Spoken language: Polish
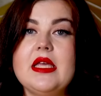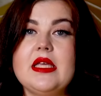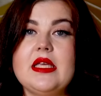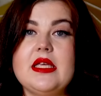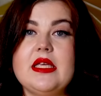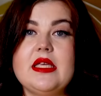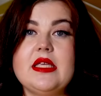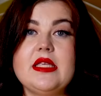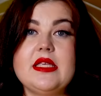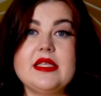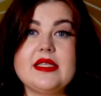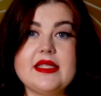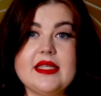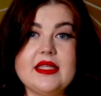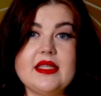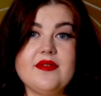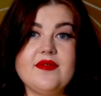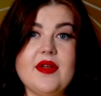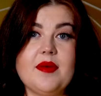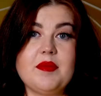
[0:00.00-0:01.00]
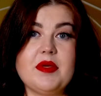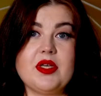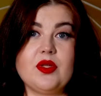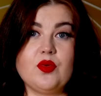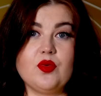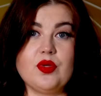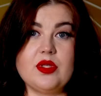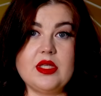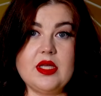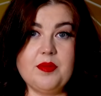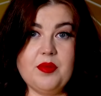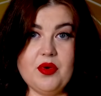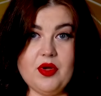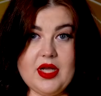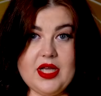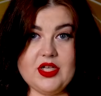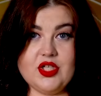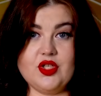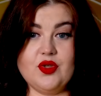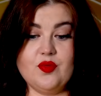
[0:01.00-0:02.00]
i niestety Wam ich tu nie
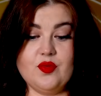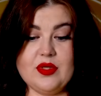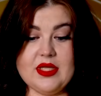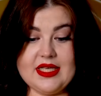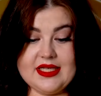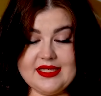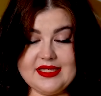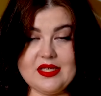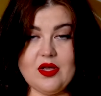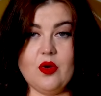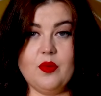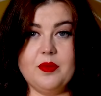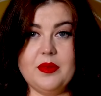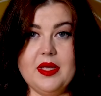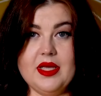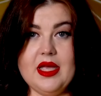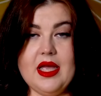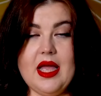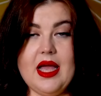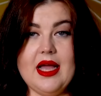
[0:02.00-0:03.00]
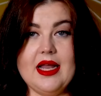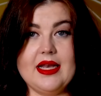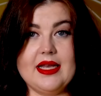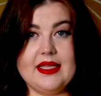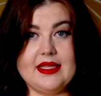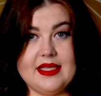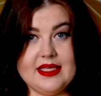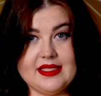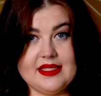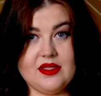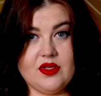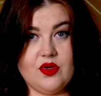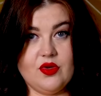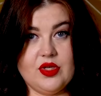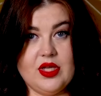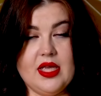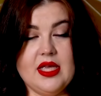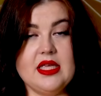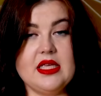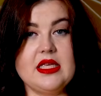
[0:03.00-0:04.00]
pokażę na sobie, ale na
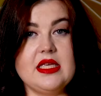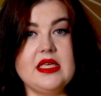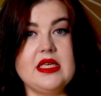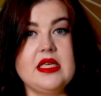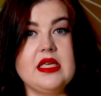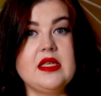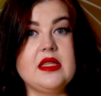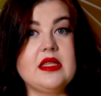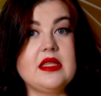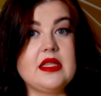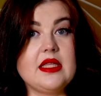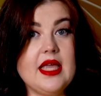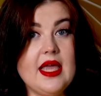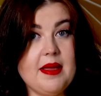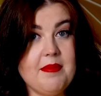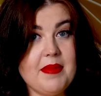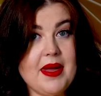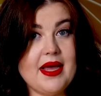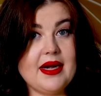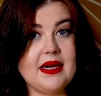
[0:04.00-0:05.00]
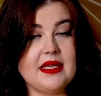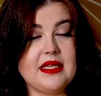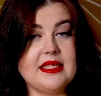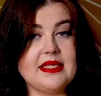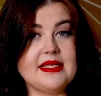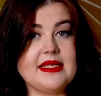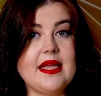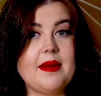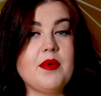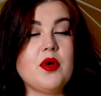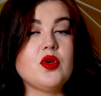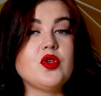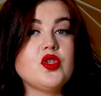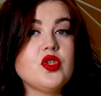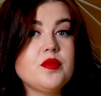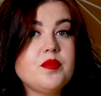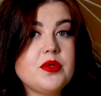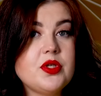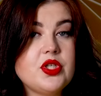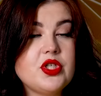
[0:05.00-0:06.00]
stronie i te marki znam
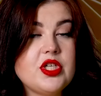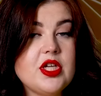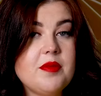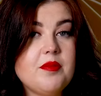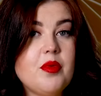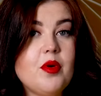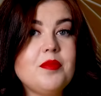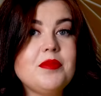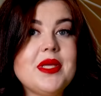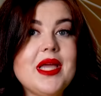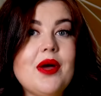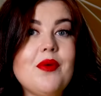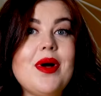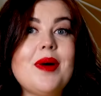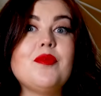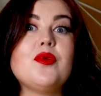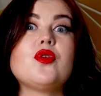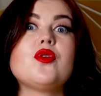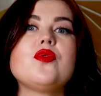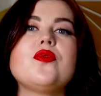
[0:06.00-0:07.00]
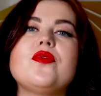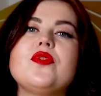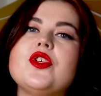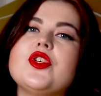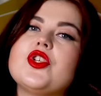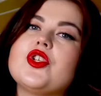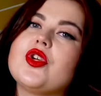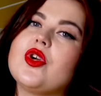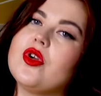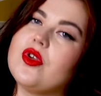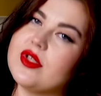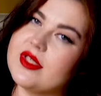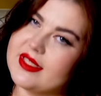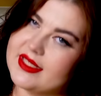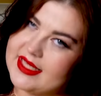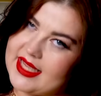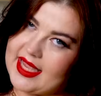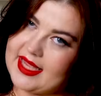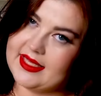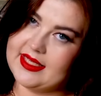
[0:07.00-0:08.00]
osobiście, bo miałam również
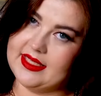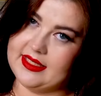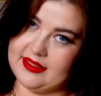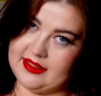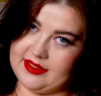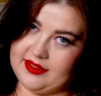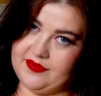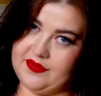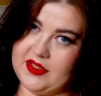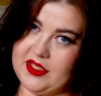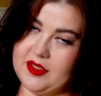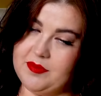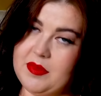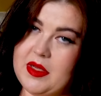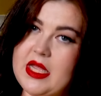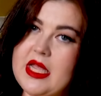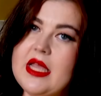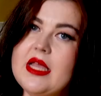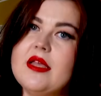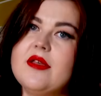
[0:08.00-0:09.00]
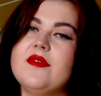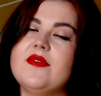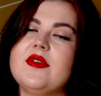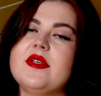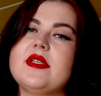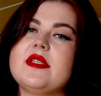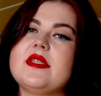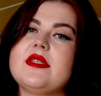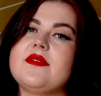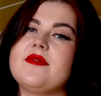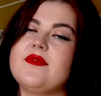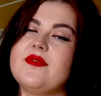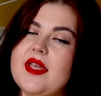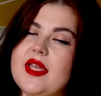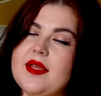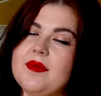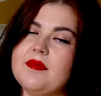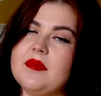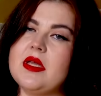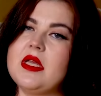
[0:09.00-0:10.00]
kozaki tych firm, więc
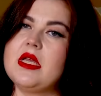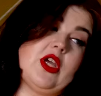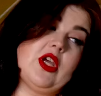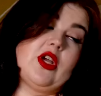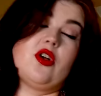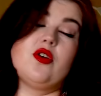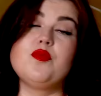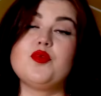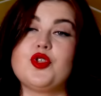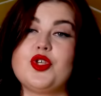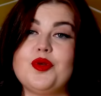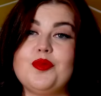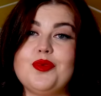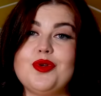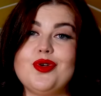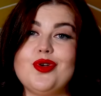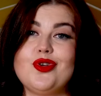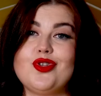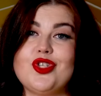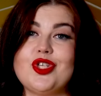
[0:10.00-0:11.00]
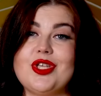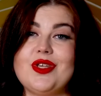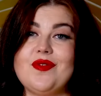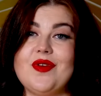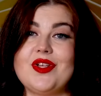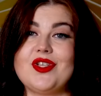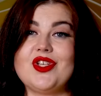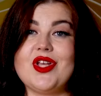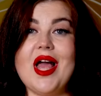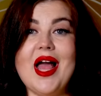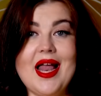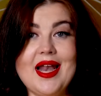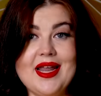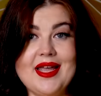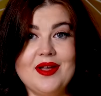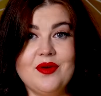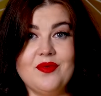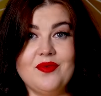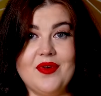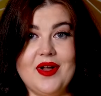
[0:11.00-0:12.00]
wiem czego możemy oczekiwać oczekiwać.
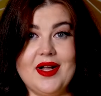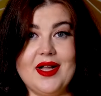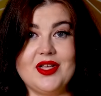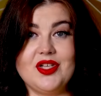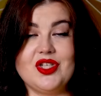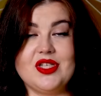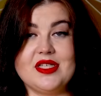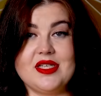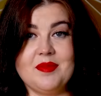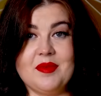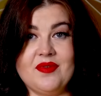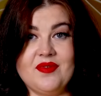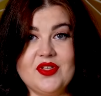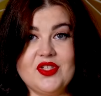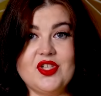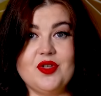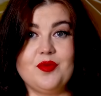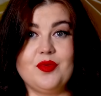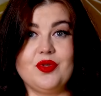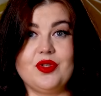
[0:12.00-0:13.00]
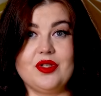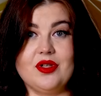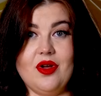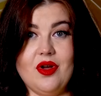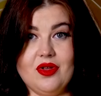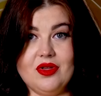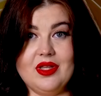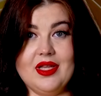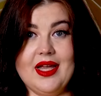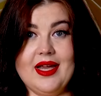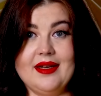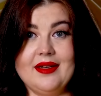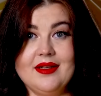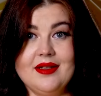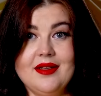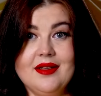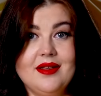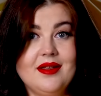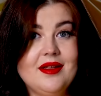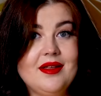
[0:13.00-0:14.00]
Ale uwaga, jeśli zamawiacie buty online,